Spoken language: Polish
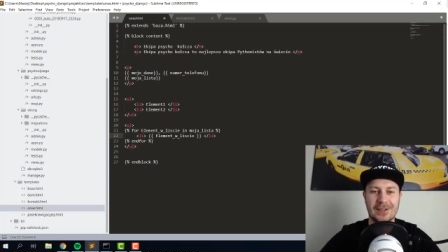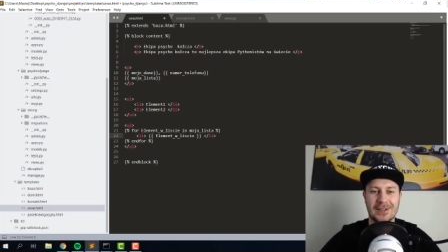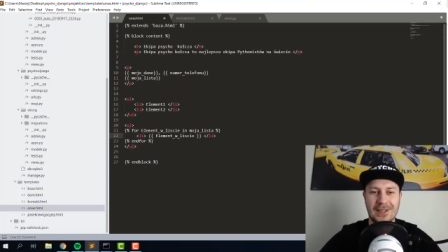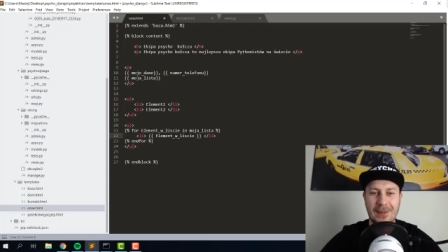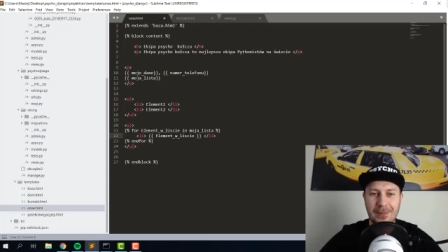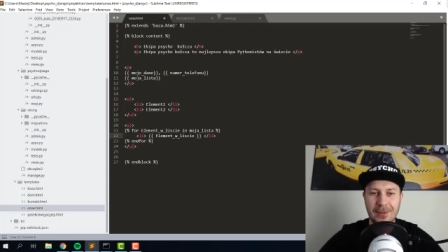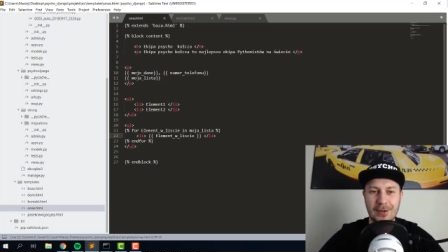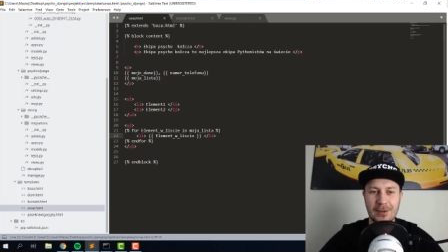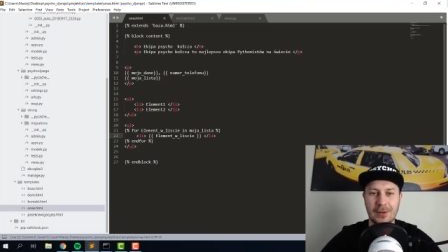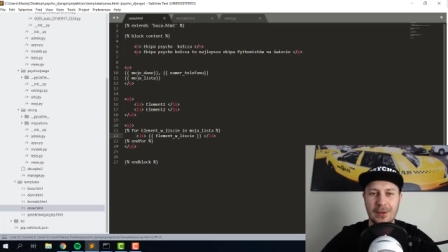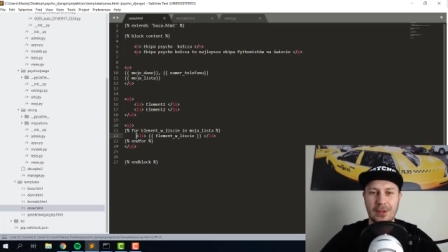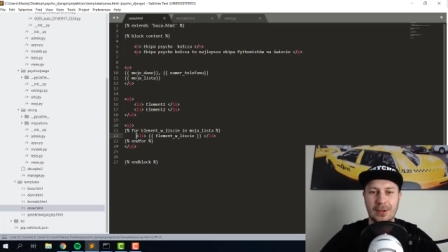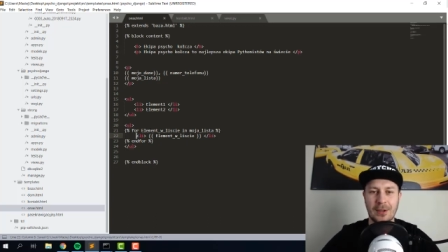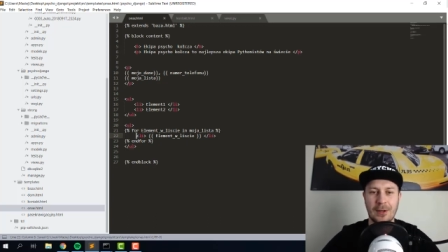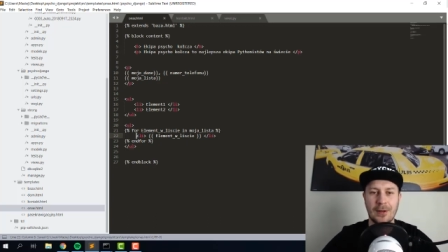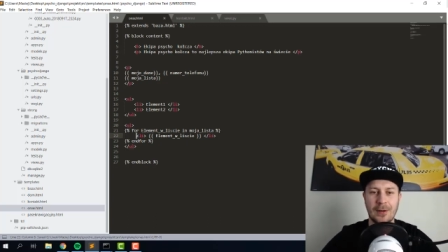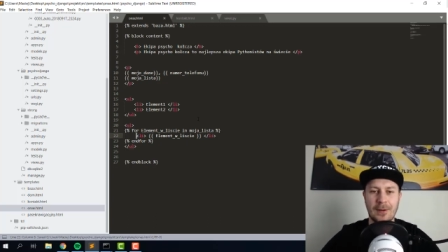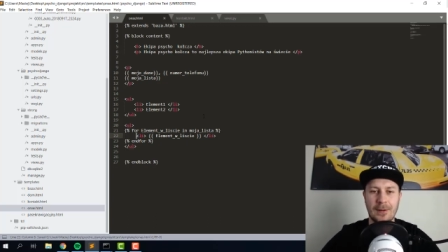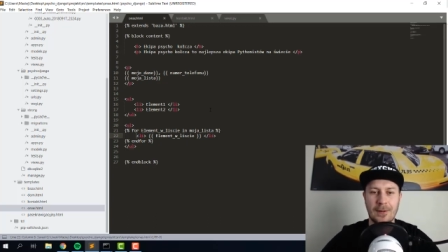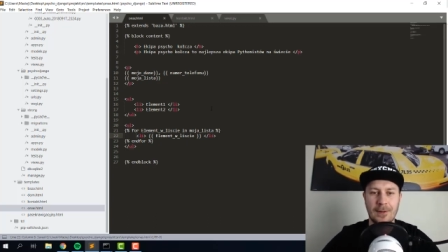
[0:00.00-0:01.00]
Zapisuję
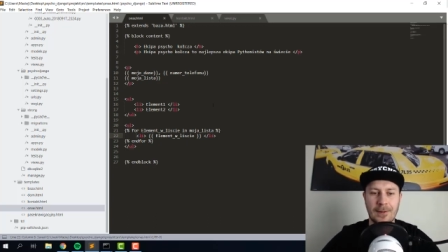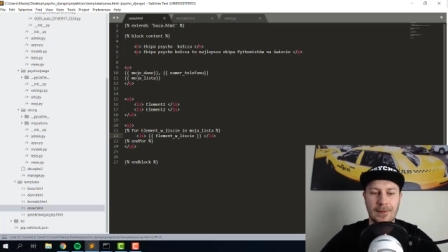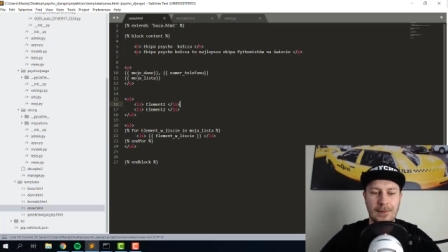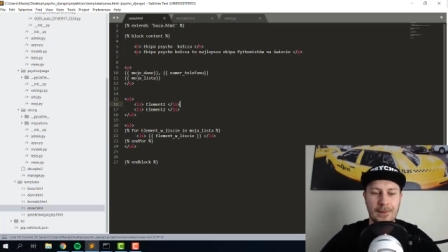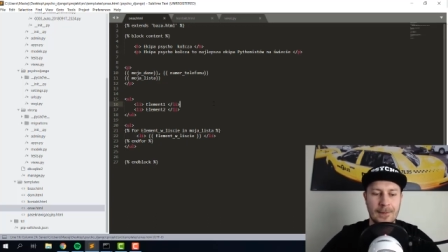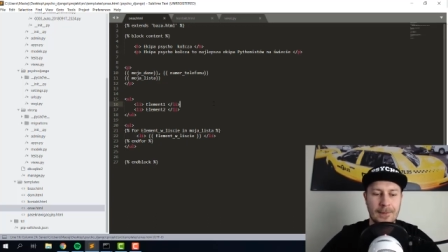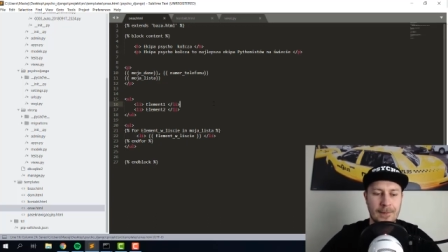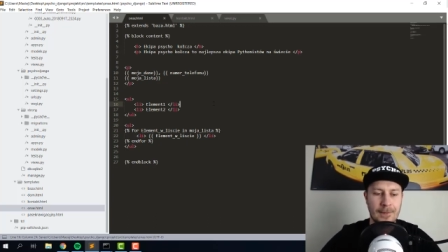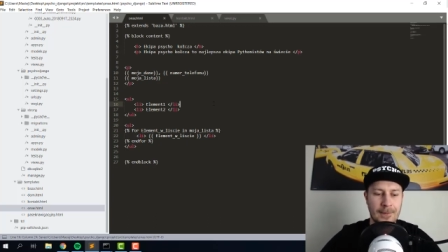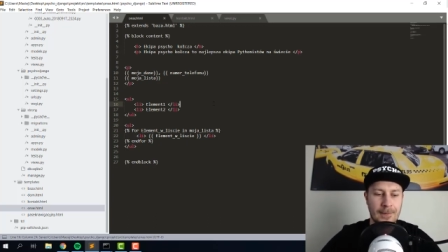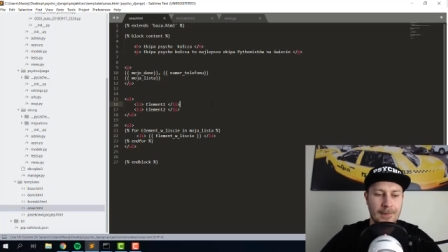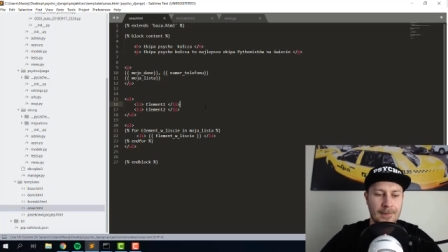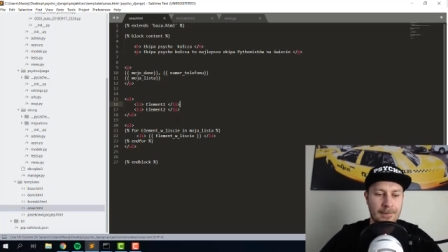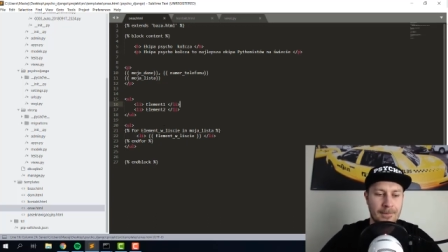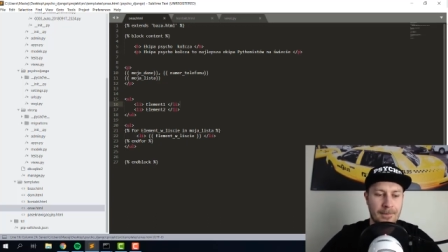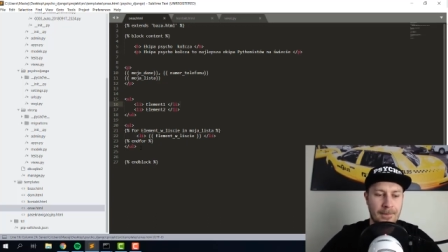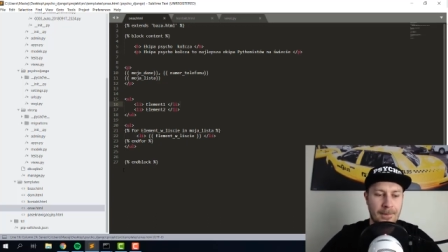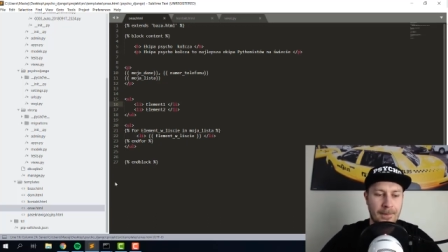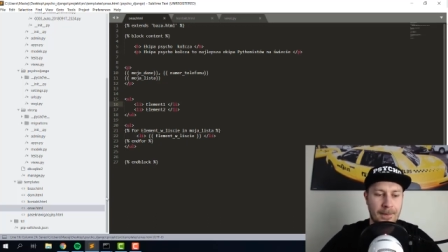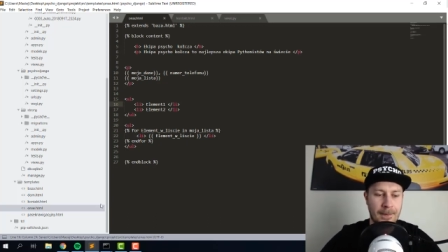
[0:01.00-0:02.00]
to
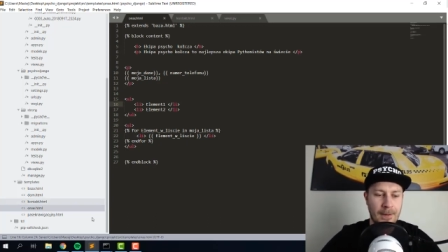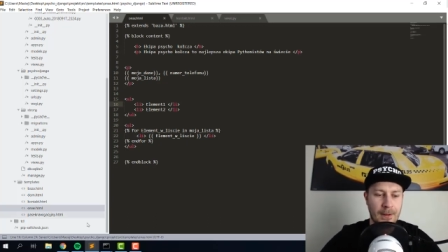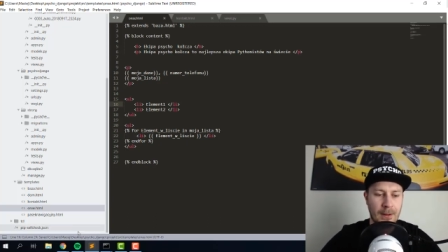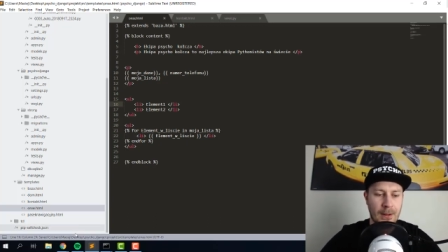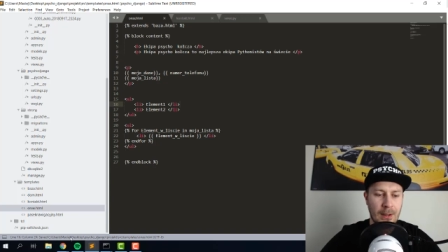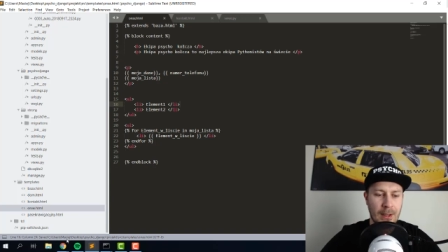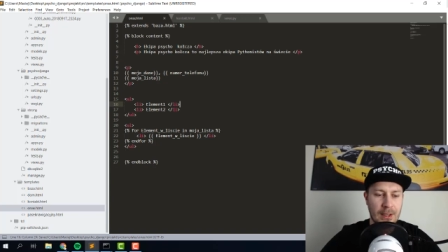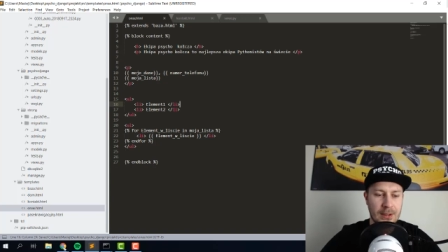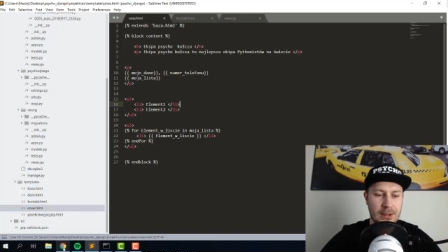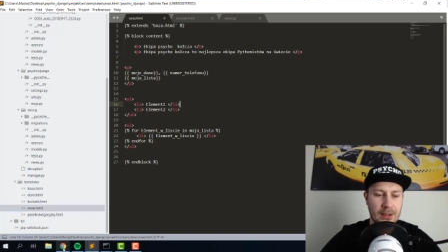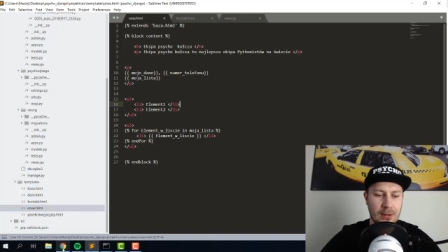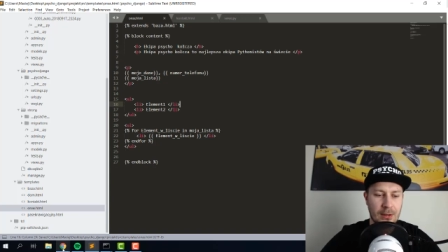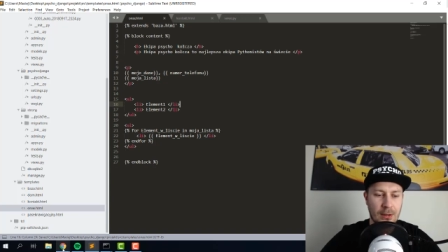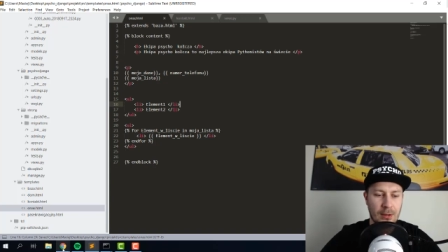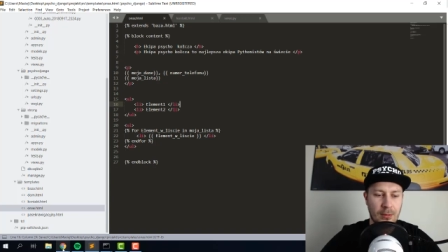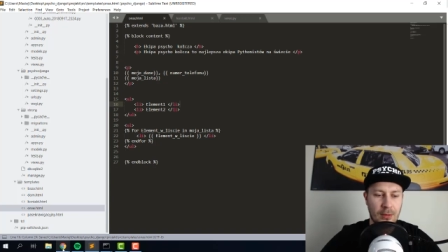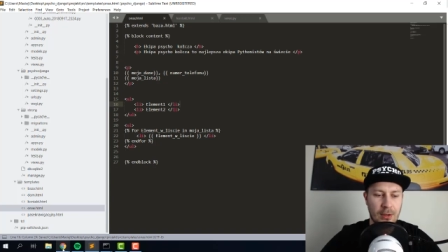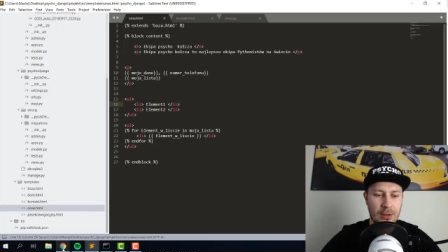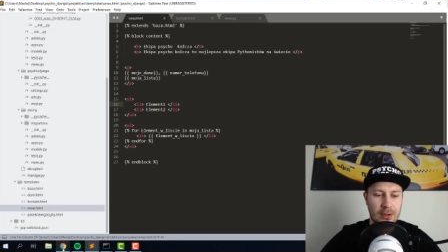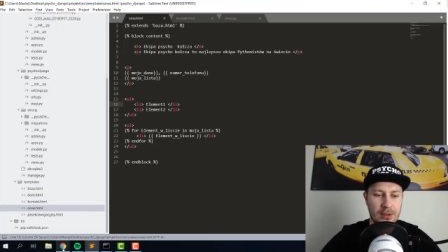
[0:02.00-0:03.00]
mm, i lecę
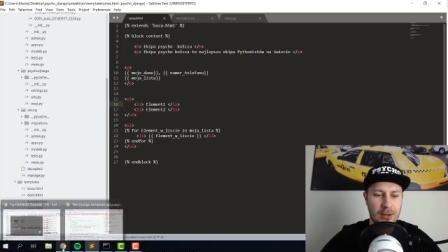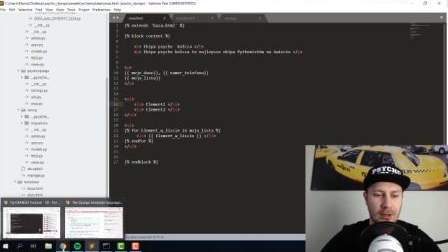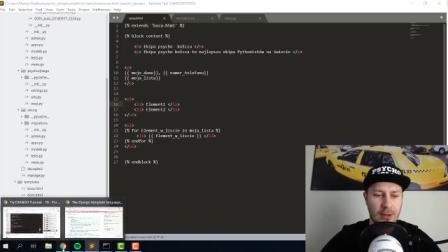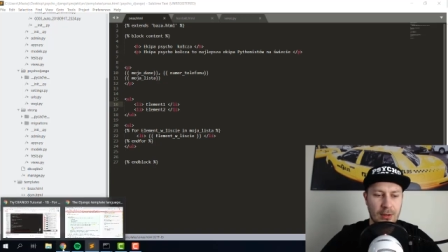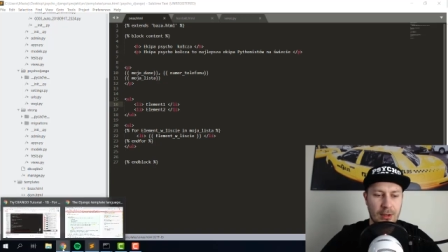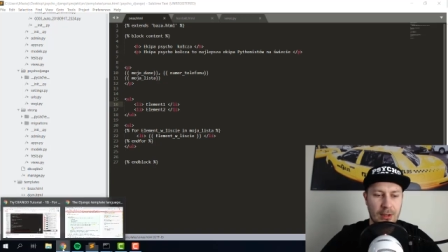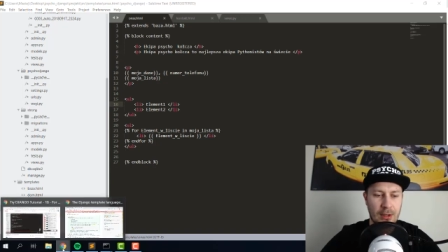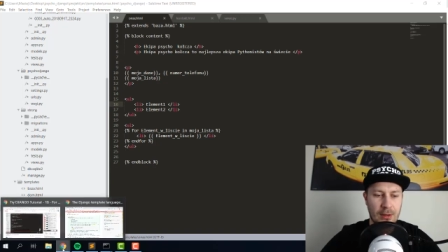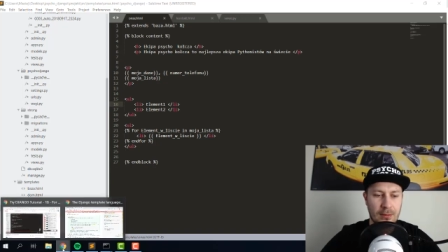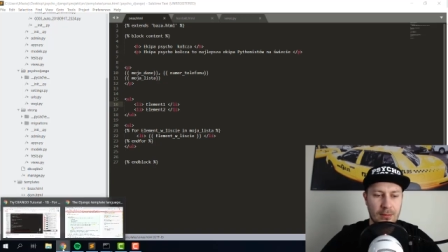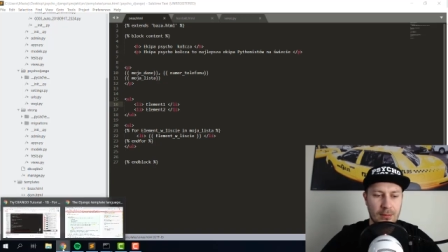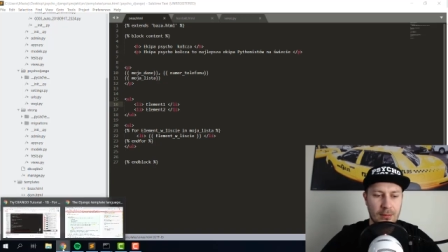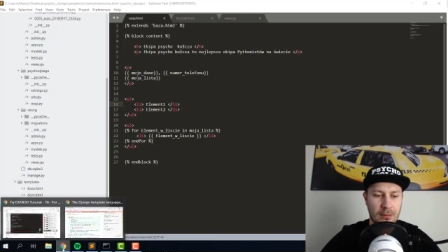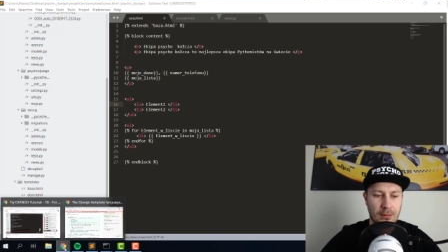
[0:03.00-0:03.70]
do mojej stronki.